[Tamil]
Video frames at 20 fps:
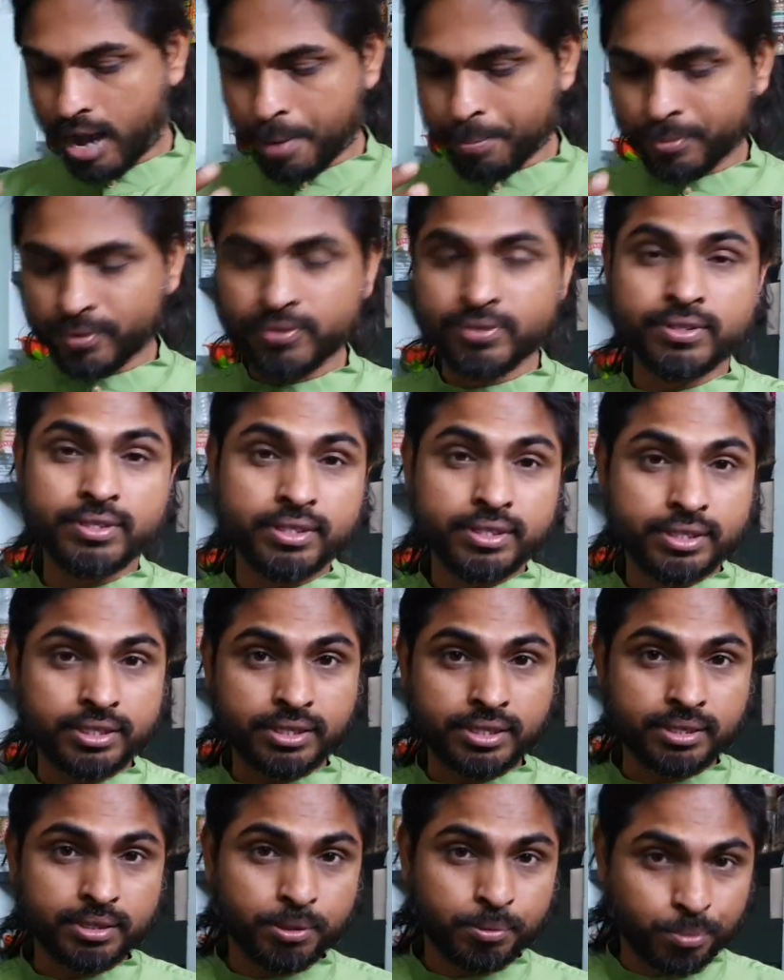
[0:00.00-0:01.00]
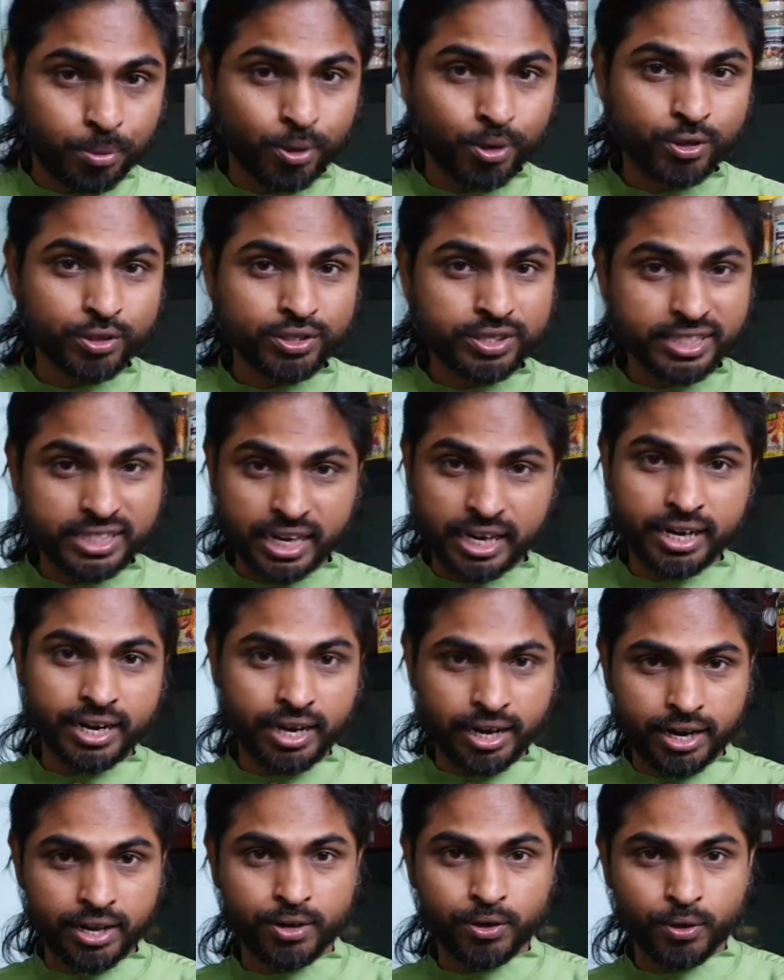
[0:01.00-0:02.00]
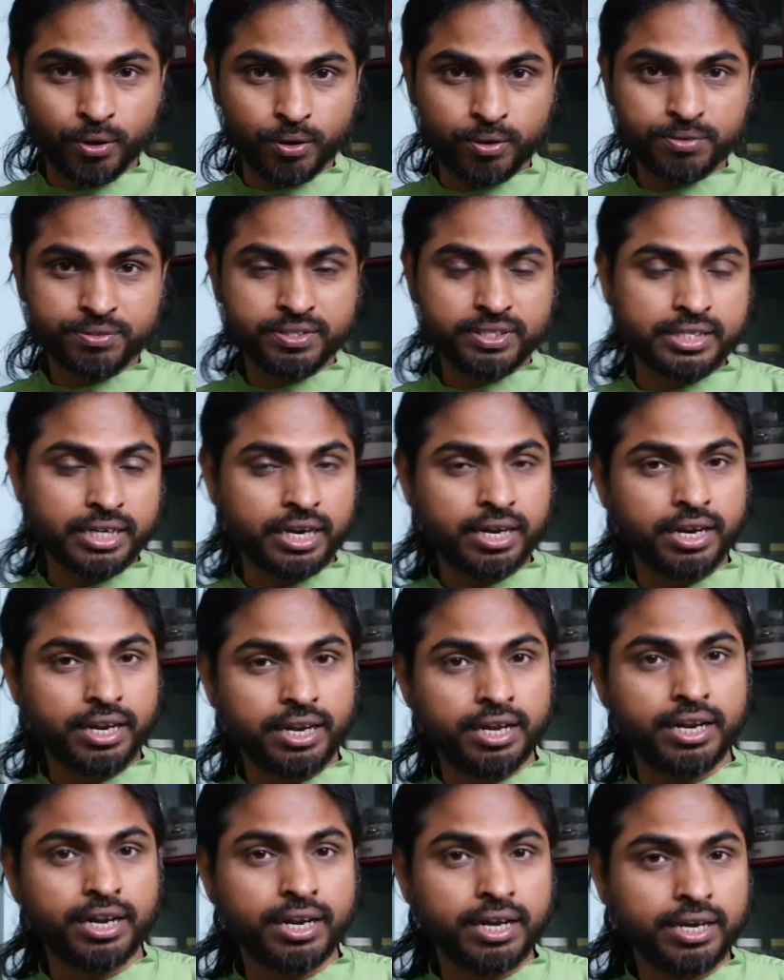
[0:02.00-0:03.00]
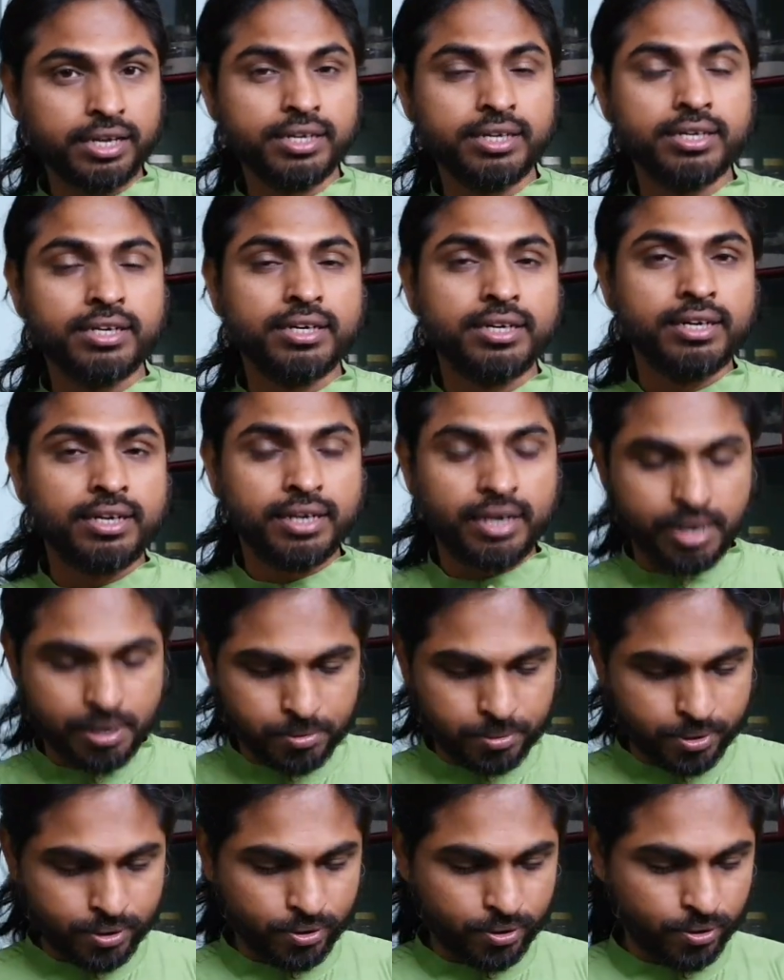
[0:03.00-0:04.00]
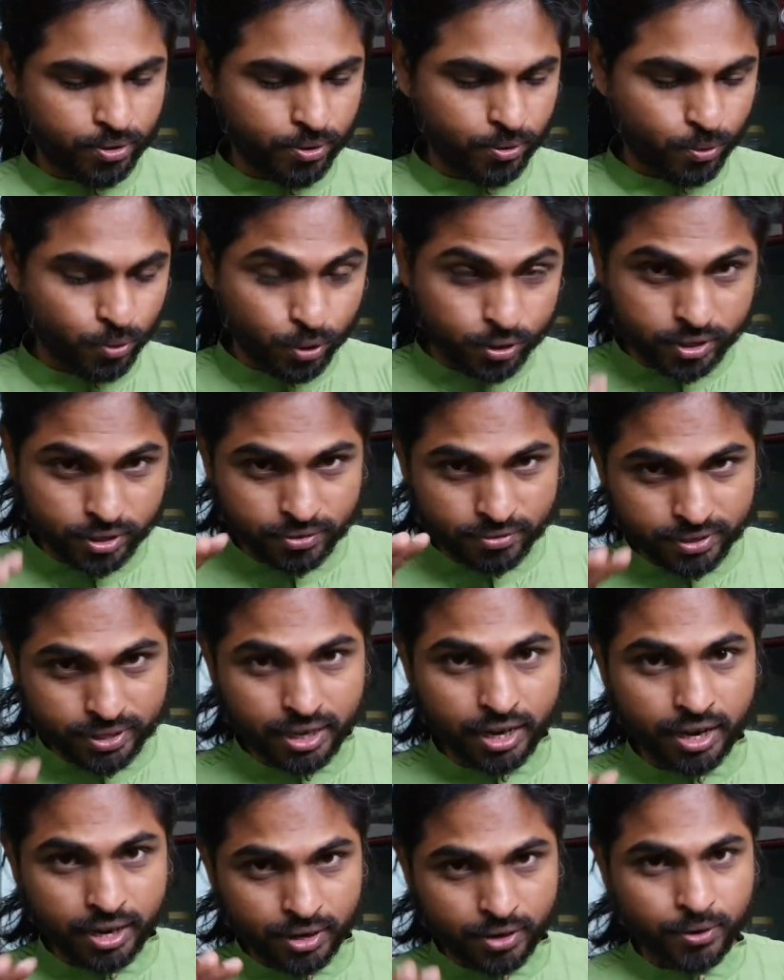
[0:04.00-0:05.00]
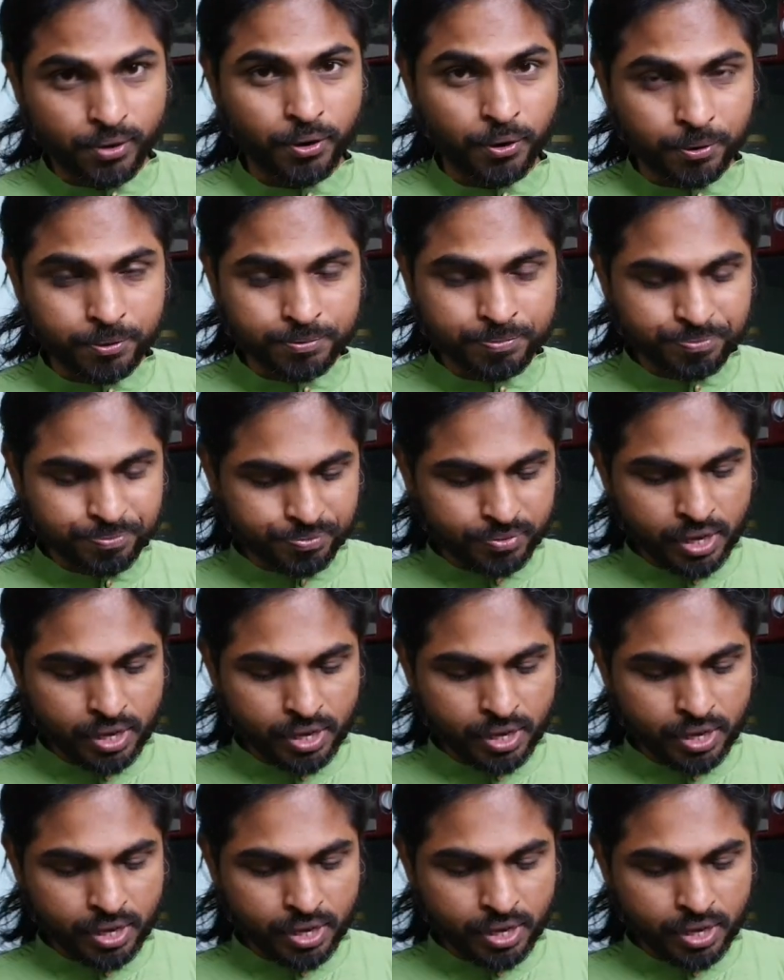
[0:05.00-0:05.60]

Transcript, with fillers: நாம் வந்து இப்போது சென்னையில் இருக்கிறோம் சென்னையில் நாம் ஒருத்தர் வீட்டில் இருக்கிறோம்